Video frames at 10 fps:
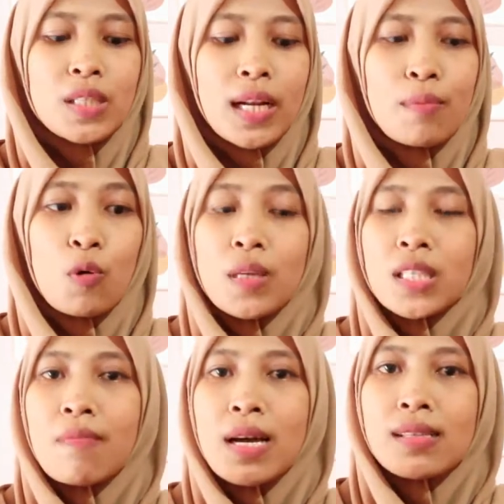misalkan mau
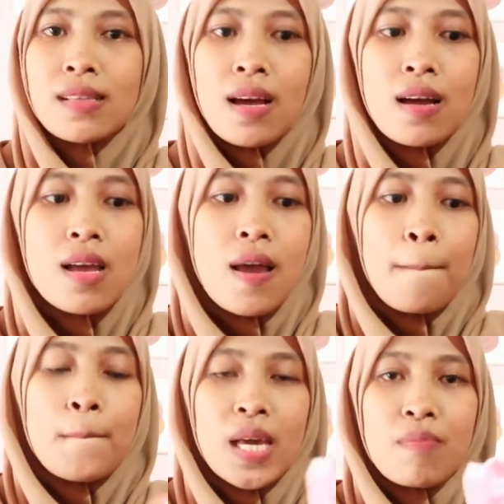masak-masak,
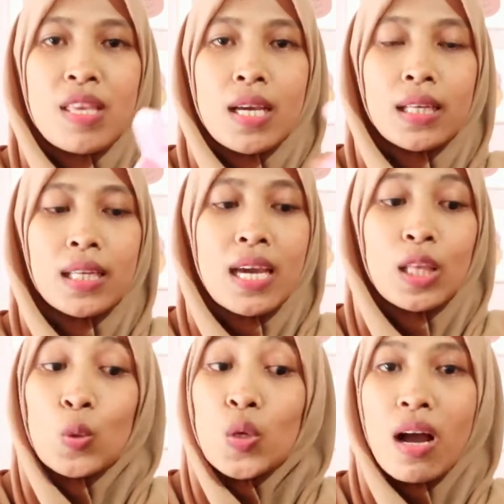biar
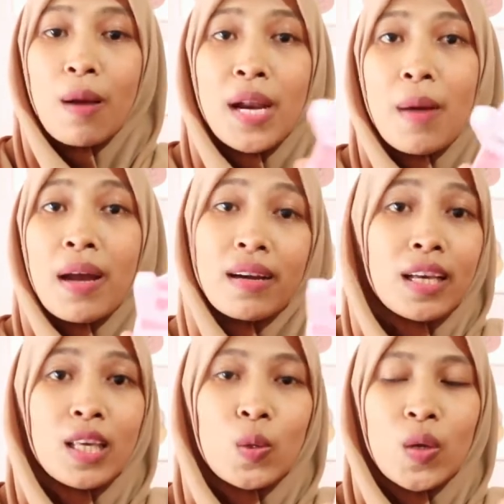minyaknya itu gak
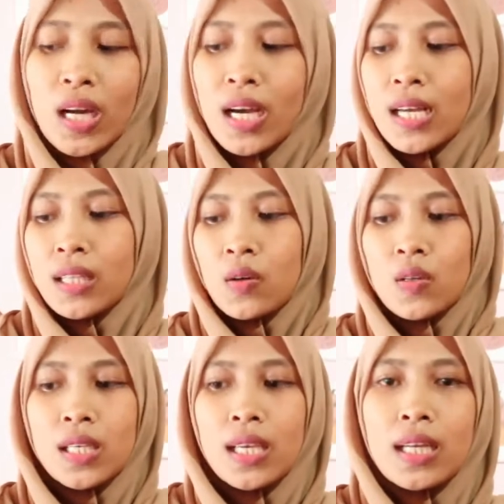kemana-mana gitu ya kan.
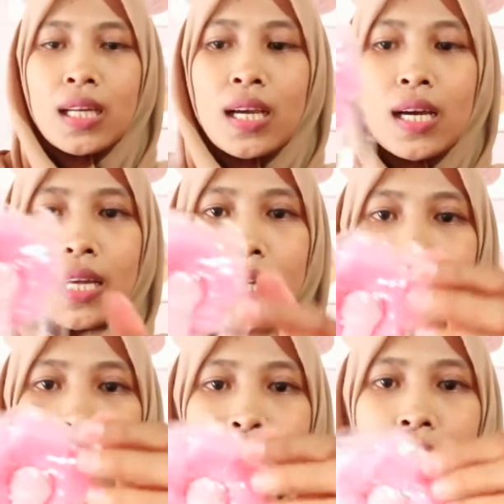Terus ini
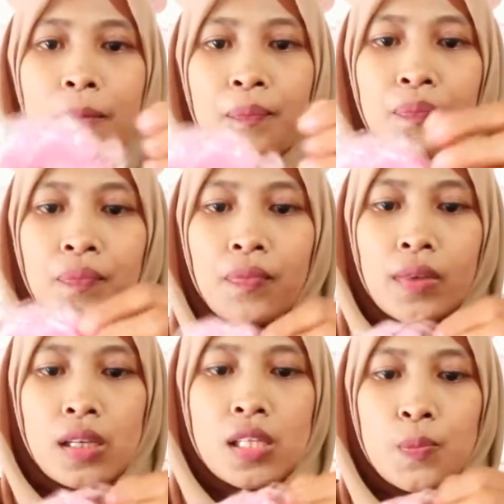adalah
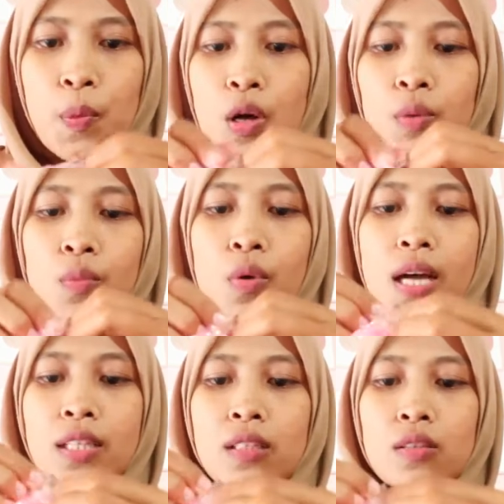spon
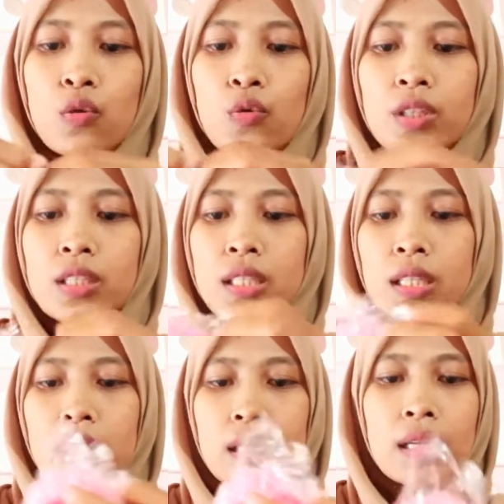buat
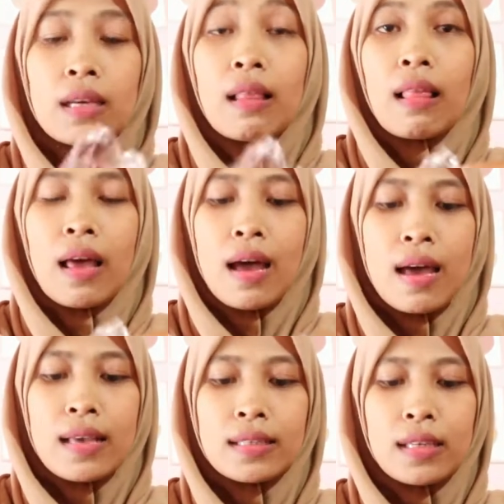cuci
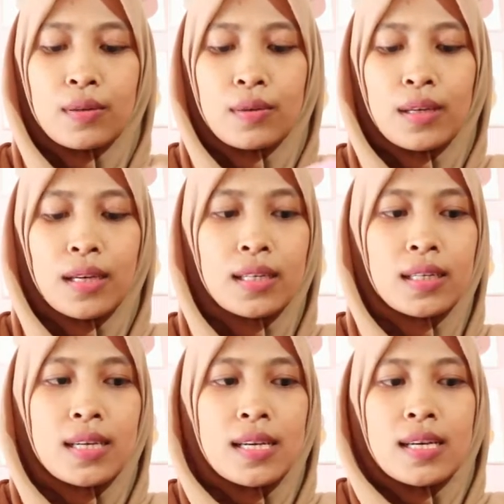gelas gitu ya
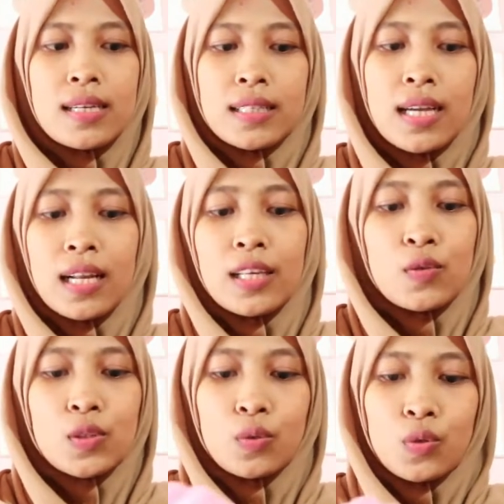
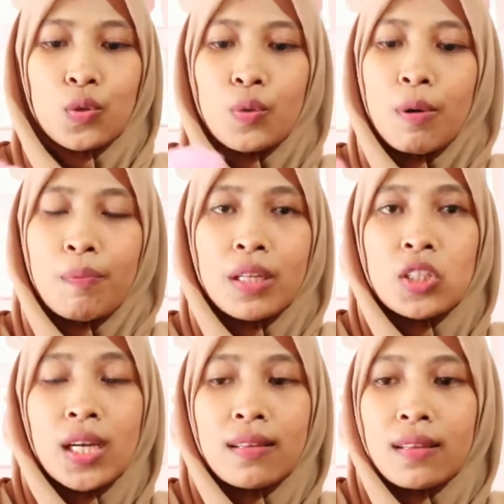sekaligus untuk
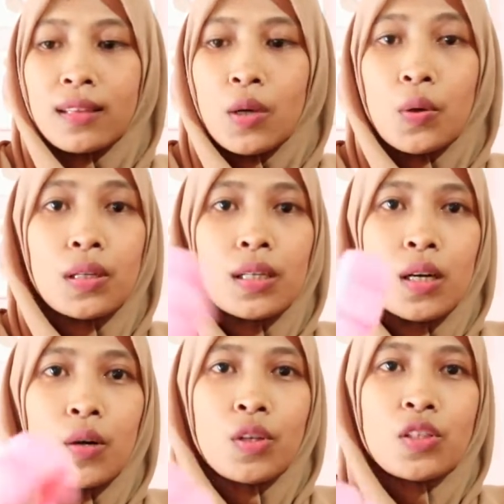mempercantik
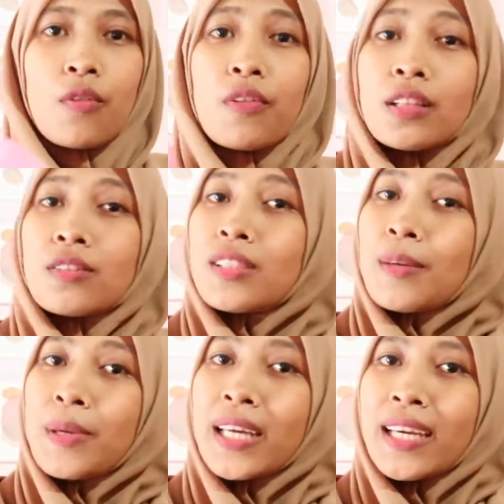uh, eh, wastafel
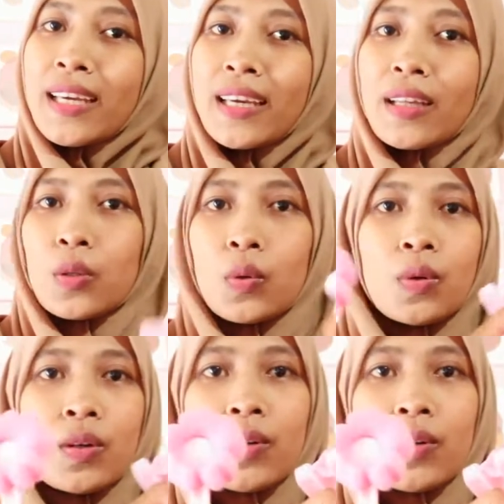cuci piring tuh